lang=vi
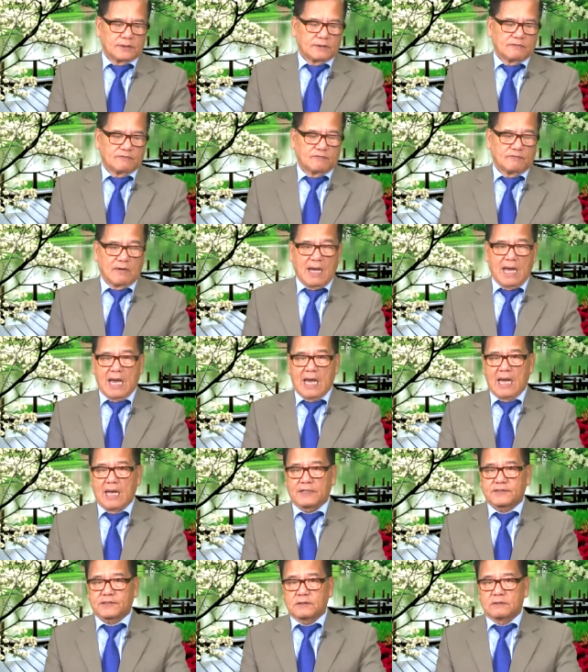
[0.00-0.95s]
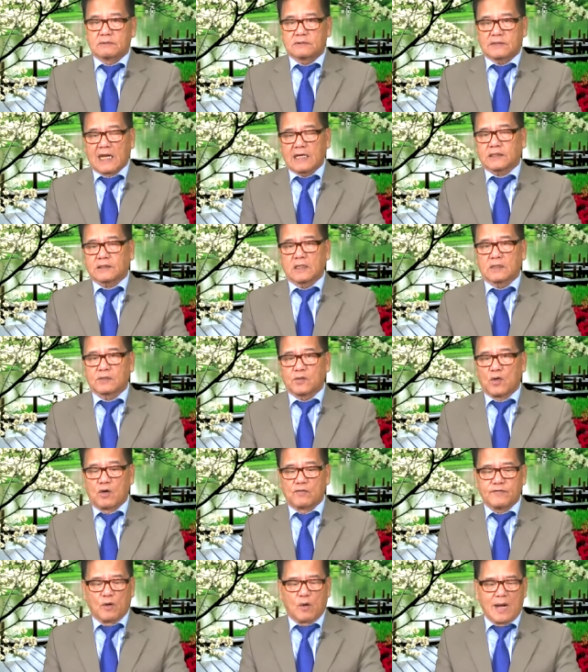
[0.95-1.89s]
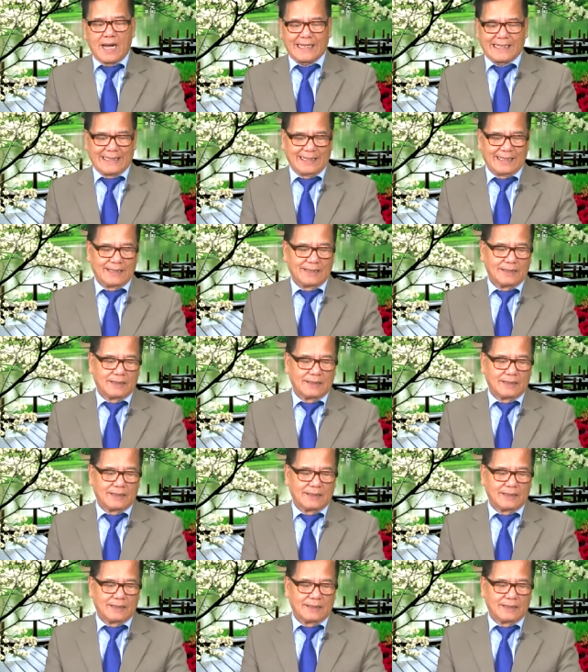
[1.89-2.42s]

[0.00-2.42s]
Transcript: và thách thức đối với Hoa Kỳ.